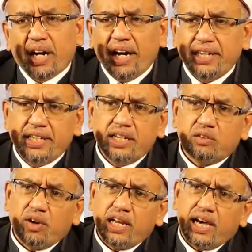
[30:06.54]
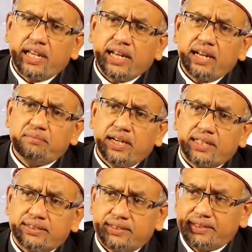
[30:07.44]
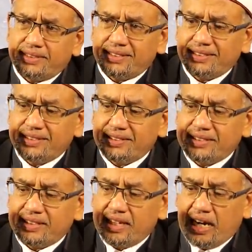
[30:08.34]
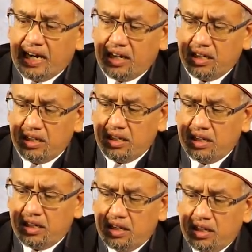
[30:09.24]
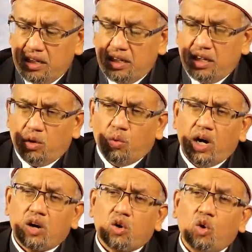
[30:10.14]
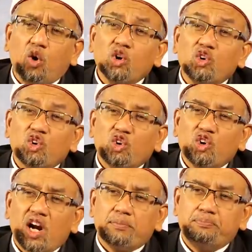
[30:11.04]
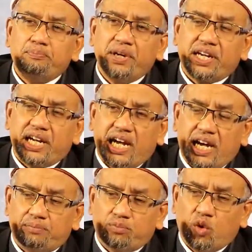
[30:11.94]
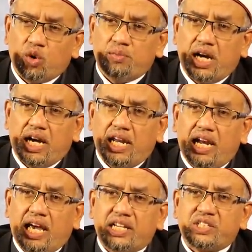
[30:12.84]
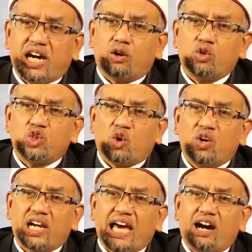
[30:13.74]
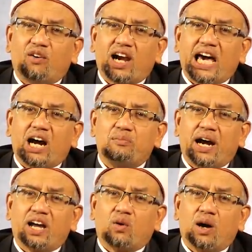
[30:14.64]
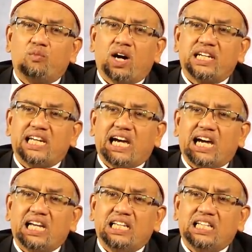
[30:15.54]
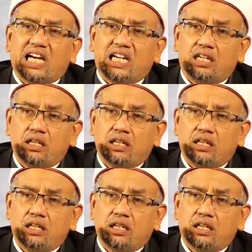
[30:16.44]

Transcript: ให้นึกเวลานั้นบ้างนะวะกุรรับบิรฮัมฮุมาและเจ้าจงกล่าวหมายความว่าดาอียัน